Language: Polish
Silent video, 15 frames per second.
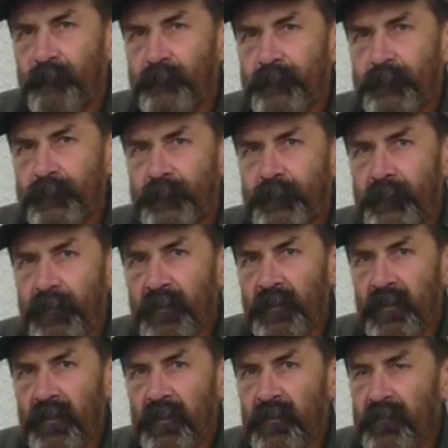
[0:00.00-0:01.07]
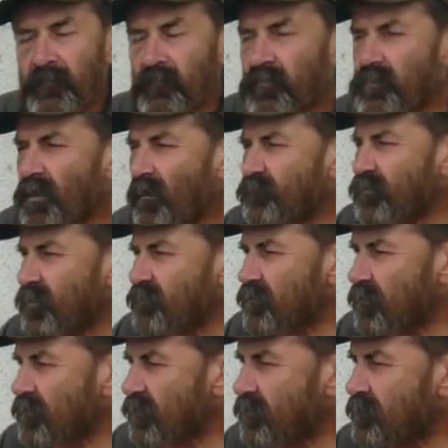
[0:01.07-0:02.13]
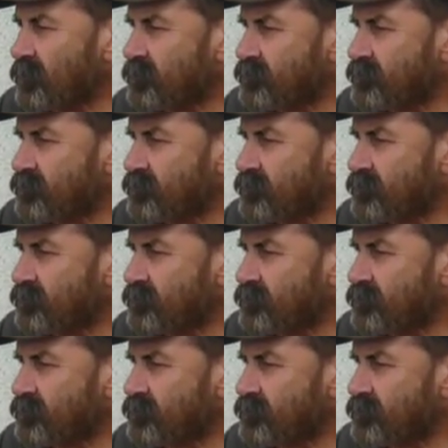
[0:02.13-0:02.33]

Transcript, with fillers: 42, 100 coś metrów.